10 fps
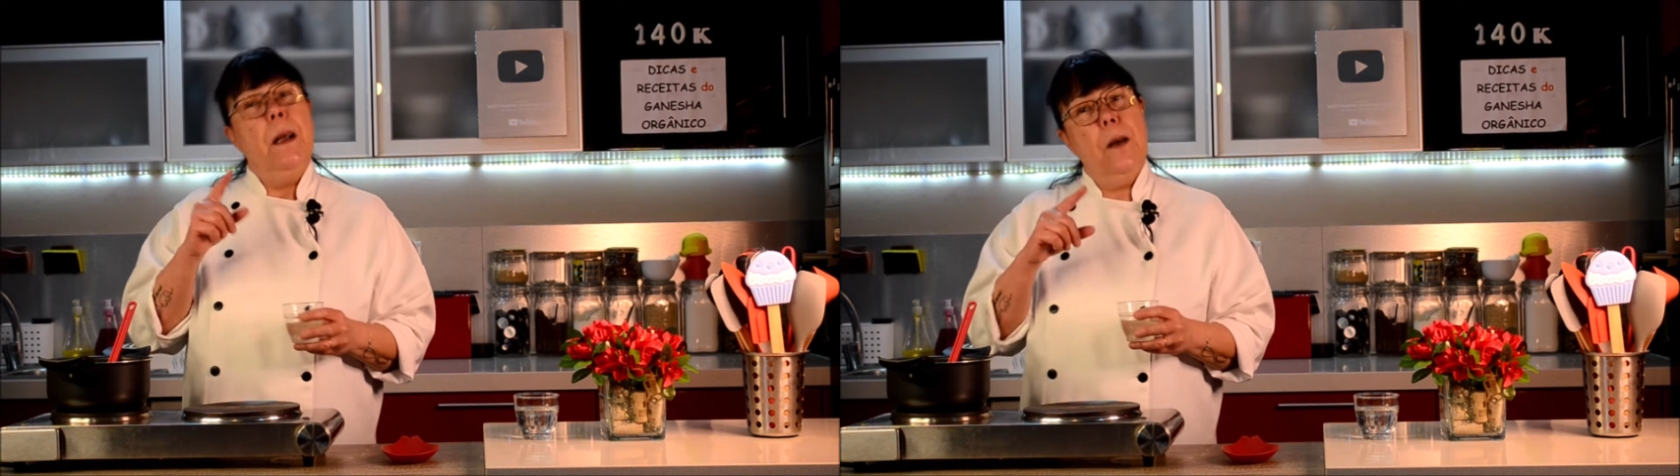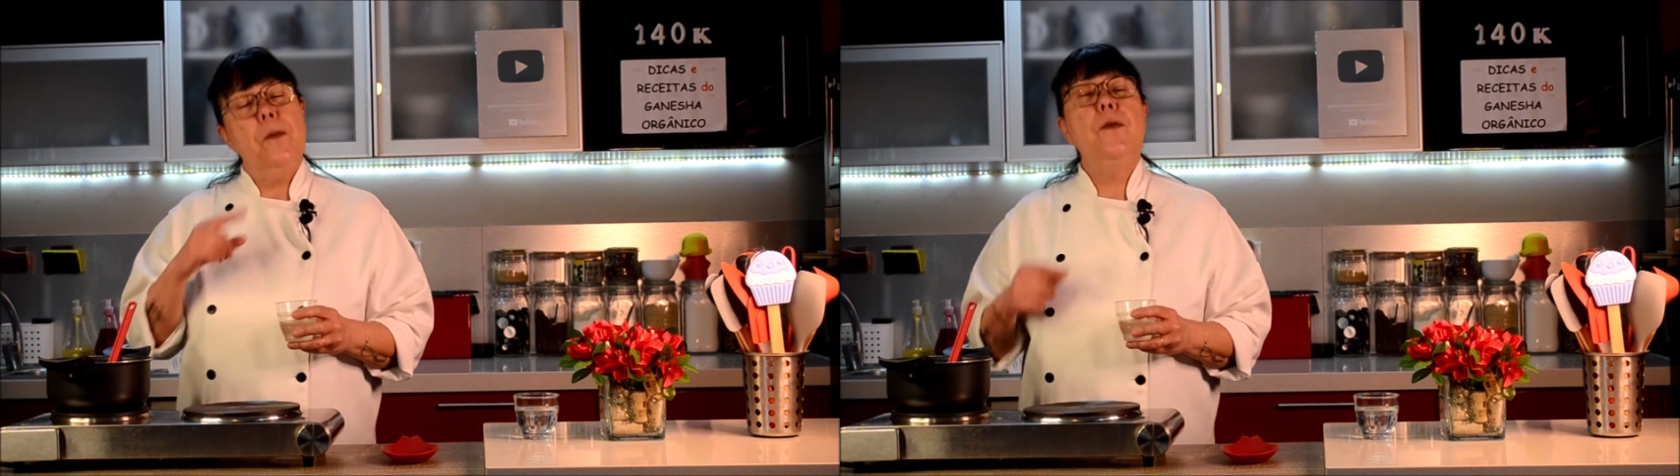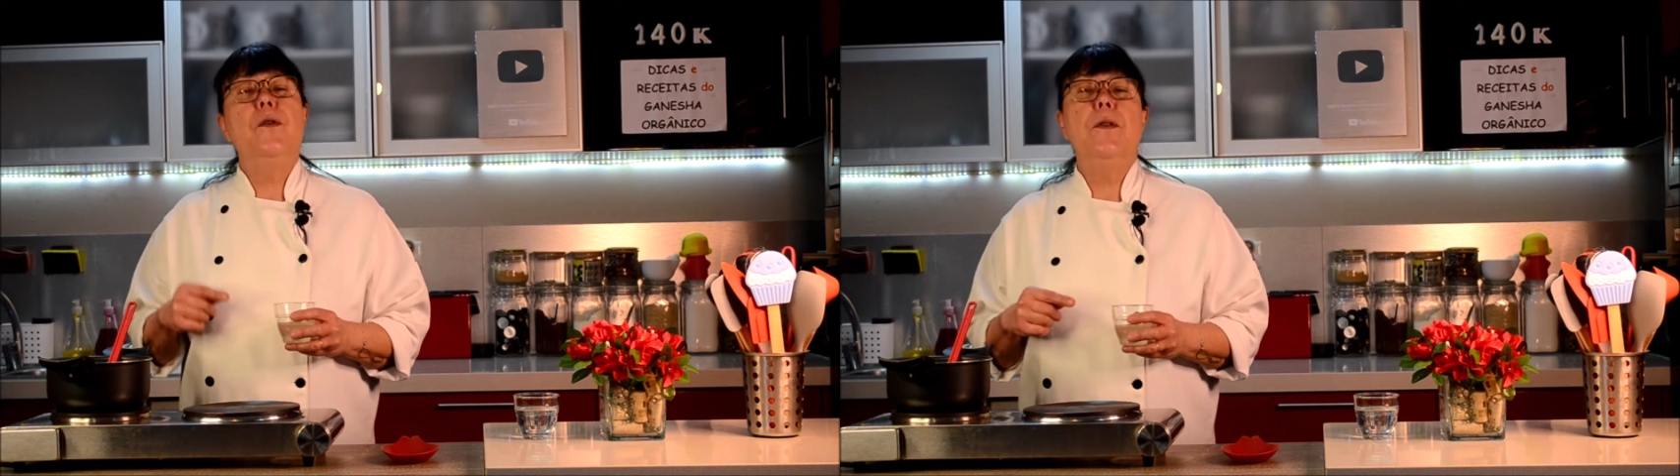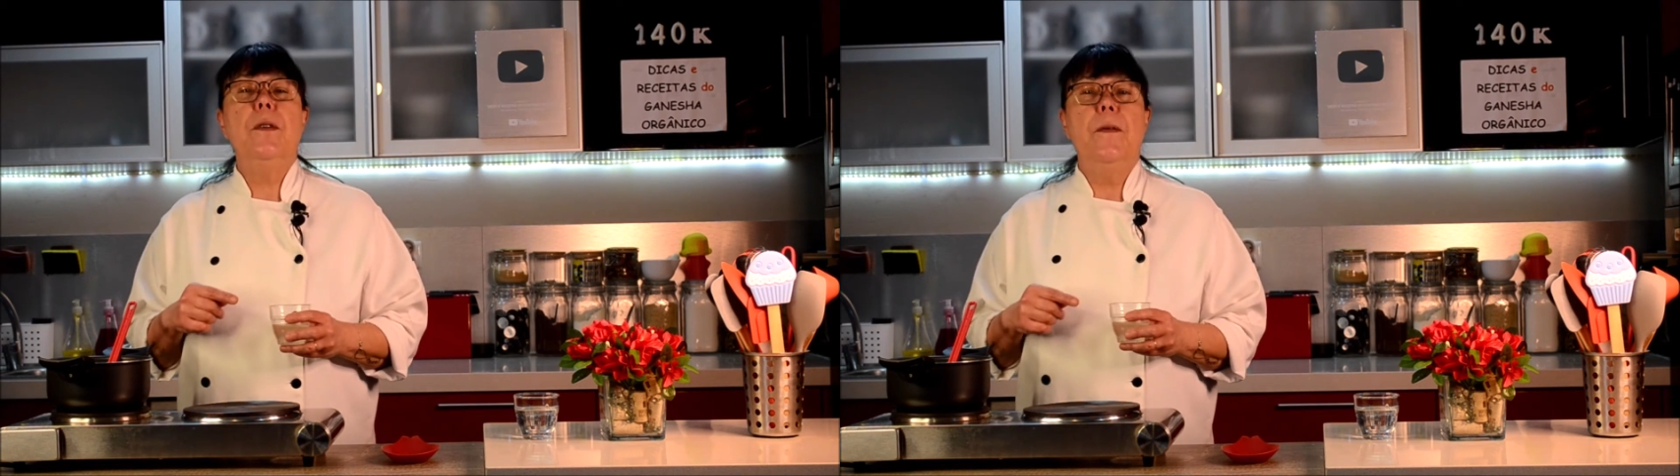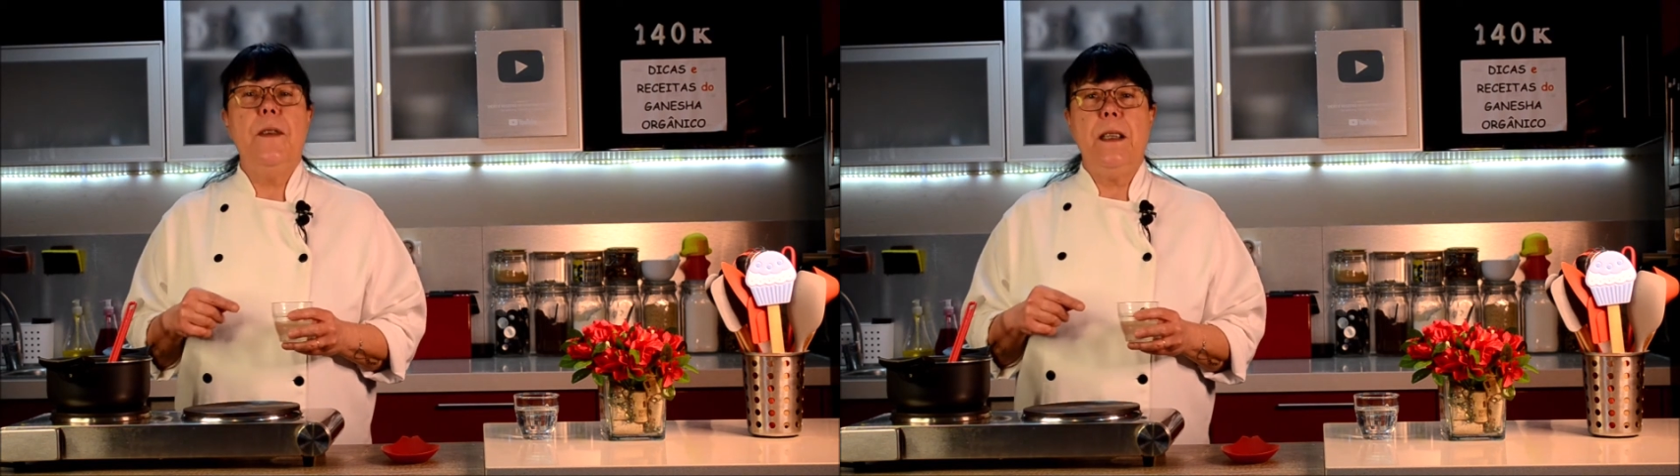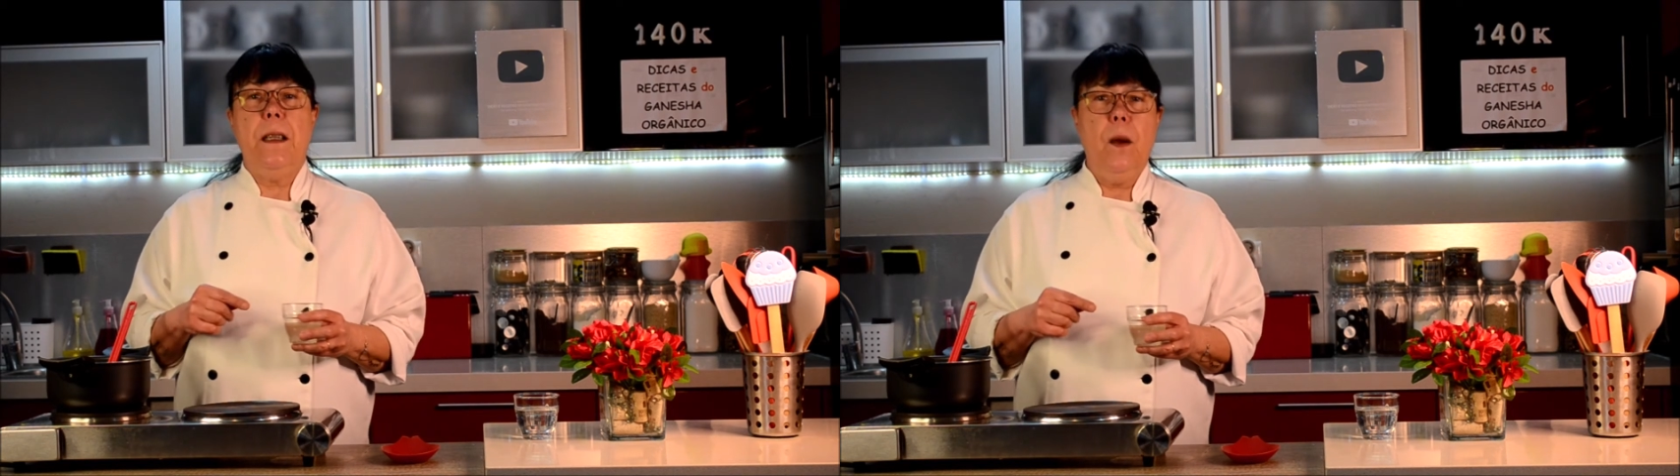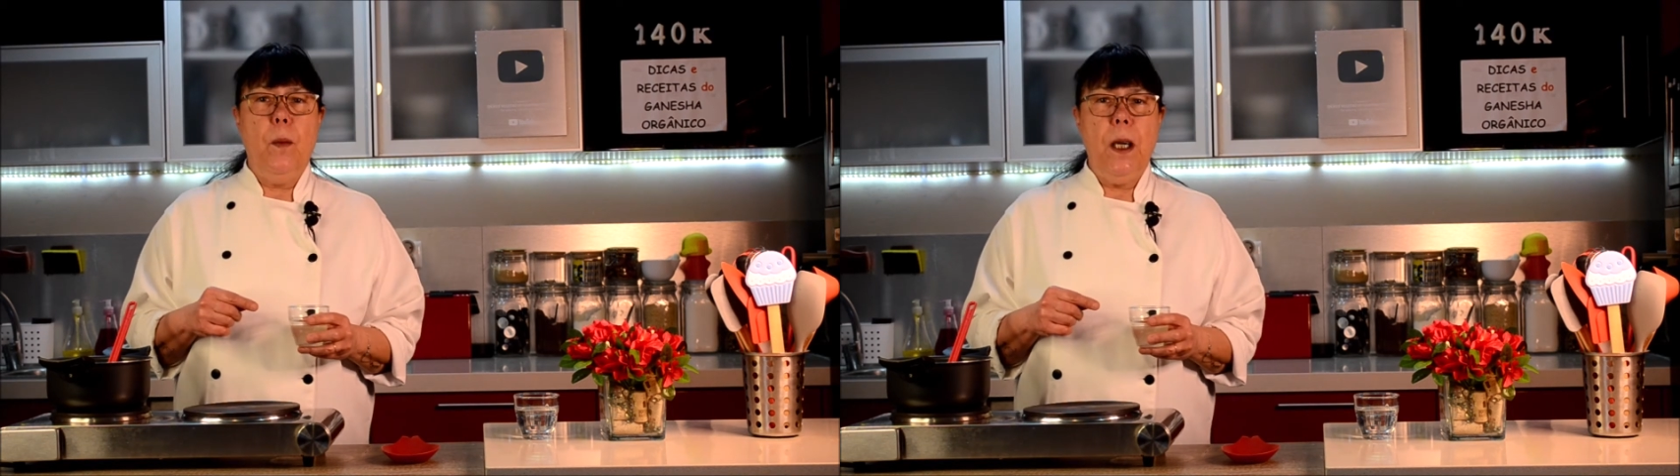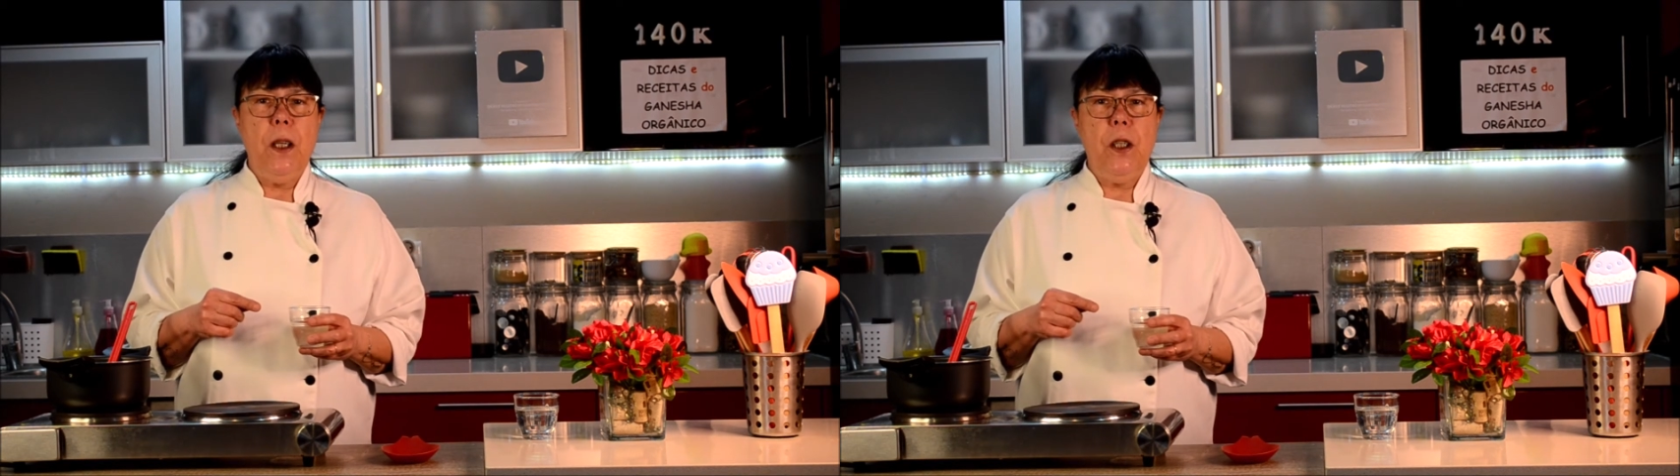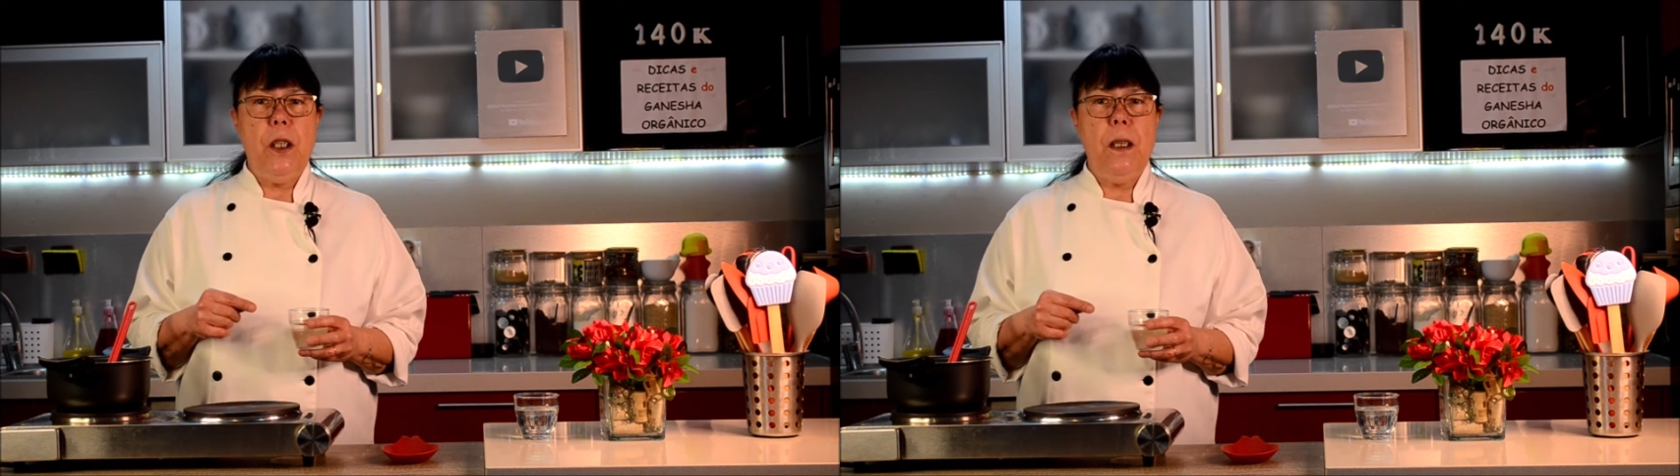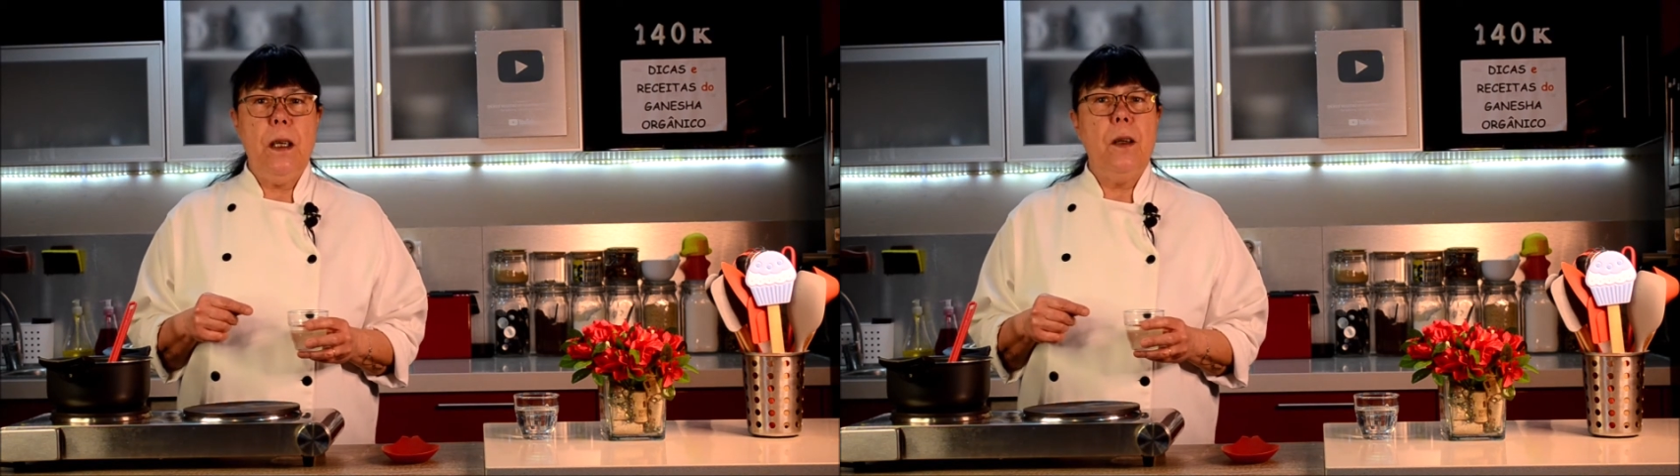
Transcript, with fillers: eu sugiro que você dê uma olhadinha